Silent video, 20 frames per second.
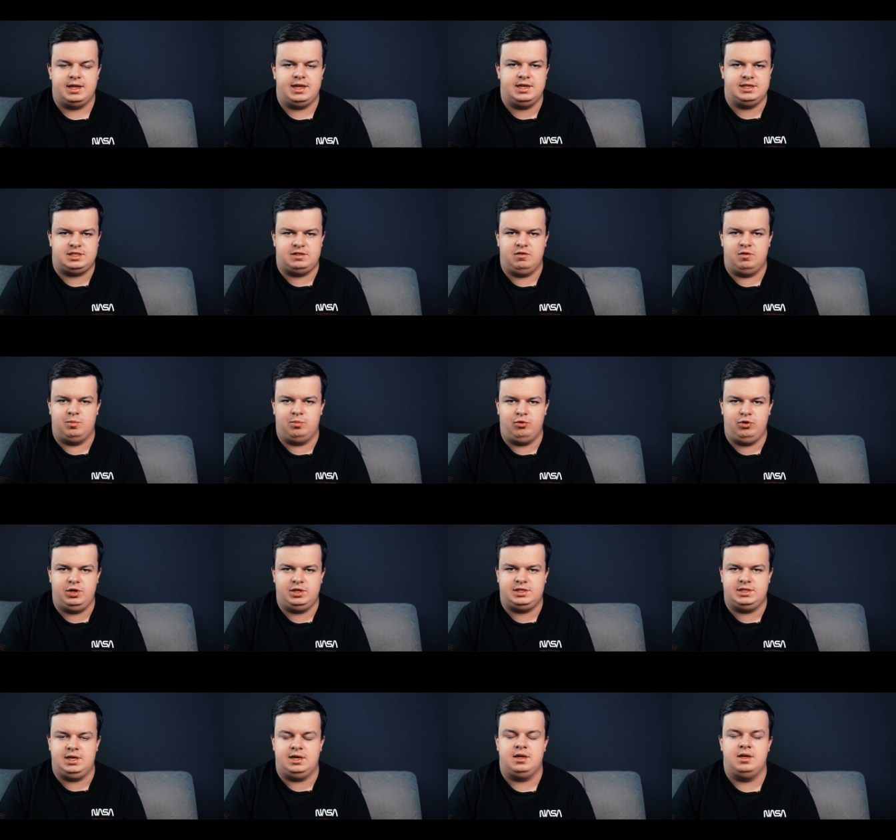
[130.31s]
если вы
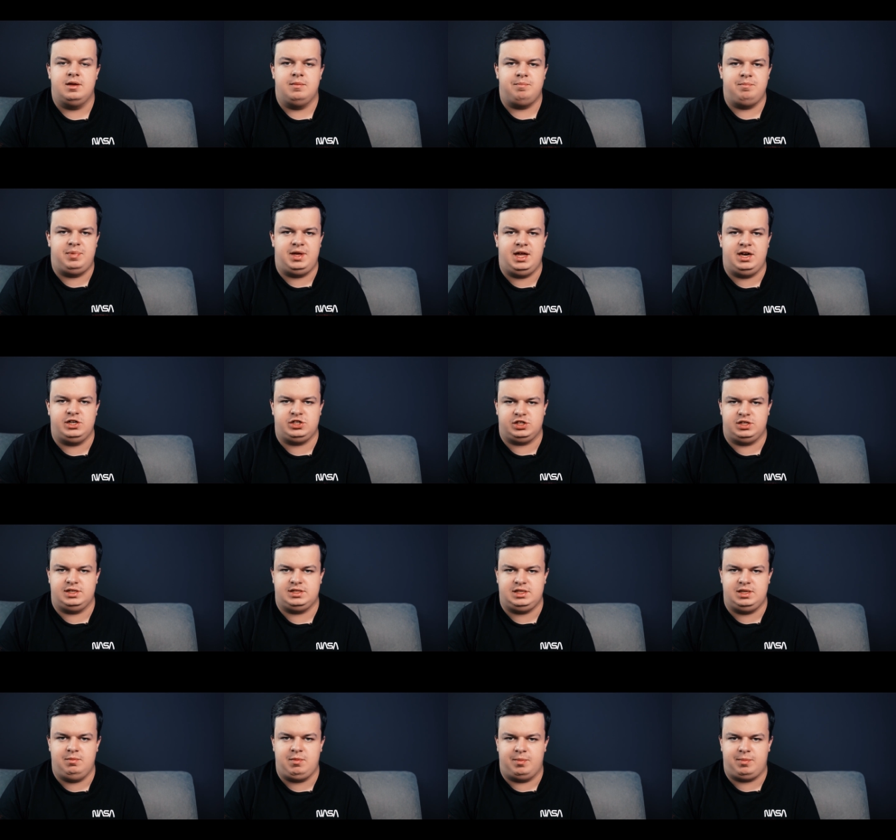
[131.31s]
будете бережно
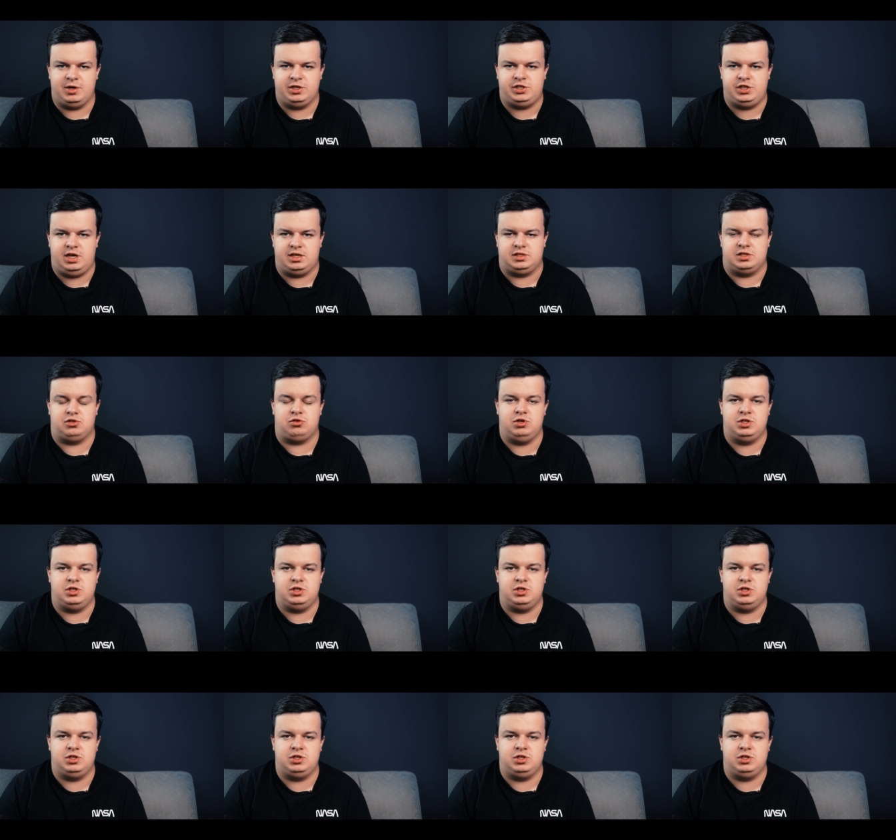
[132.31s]
с ним обращаться.